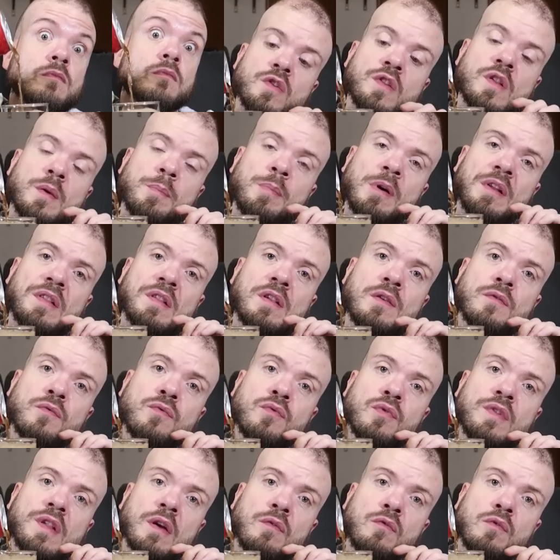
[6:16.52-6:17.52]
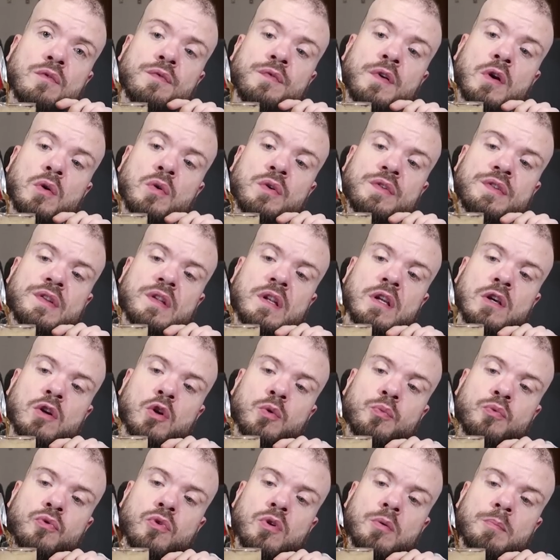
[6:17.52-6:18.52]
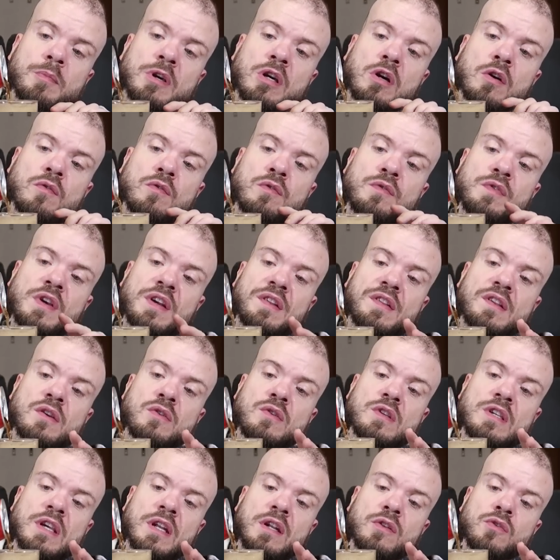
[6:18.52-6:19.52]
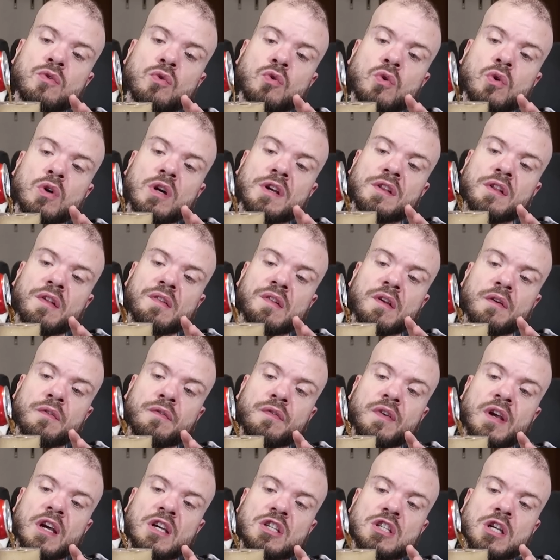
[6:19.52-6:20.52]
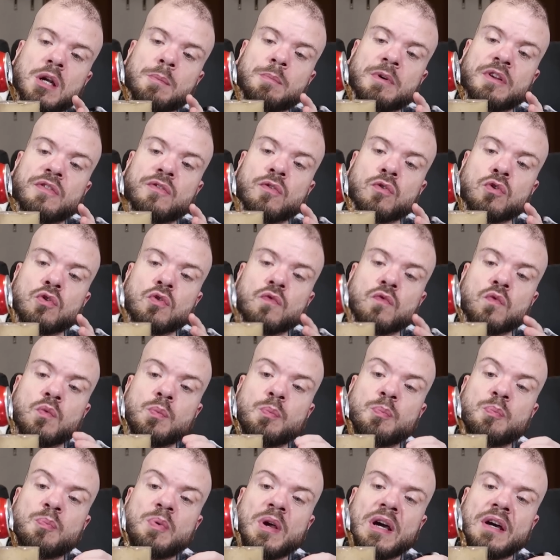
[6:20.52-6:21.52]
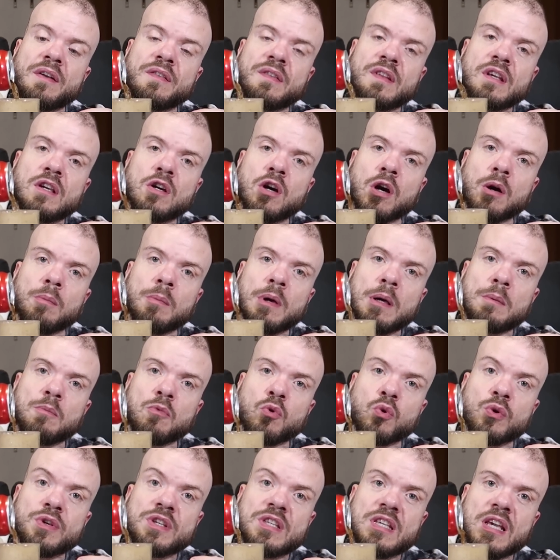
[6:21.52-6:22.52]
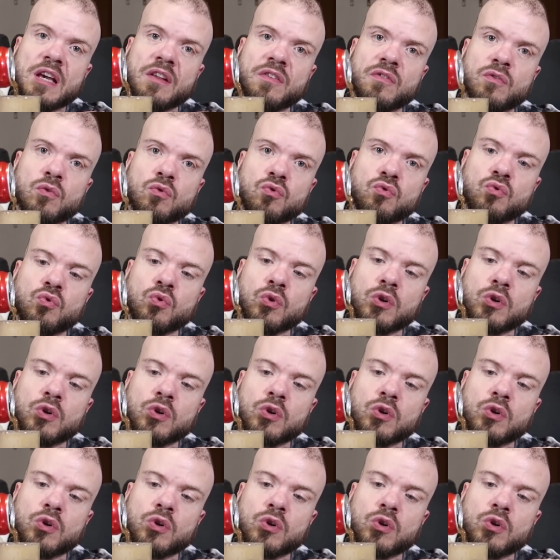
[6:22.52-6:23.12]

Je sais pas si vous, ça vous fait aussi les globules, mais quand vous versez une canette de coca dans un verre, j'ai l'impression que vous perdez quand même le gazeux du